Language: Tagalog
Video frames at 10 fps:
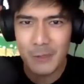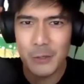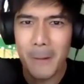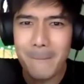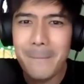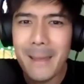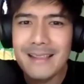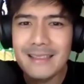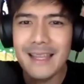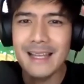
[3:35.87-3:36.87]
yung
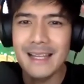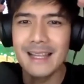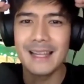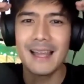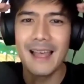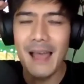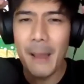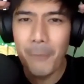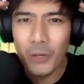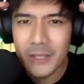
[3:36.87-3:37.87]
mental
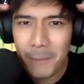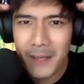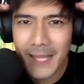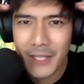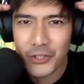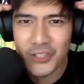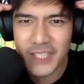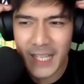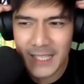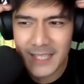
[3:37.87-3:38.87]
multiplication
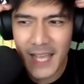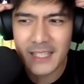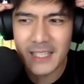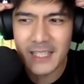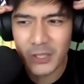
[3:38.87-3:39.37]
skills natin by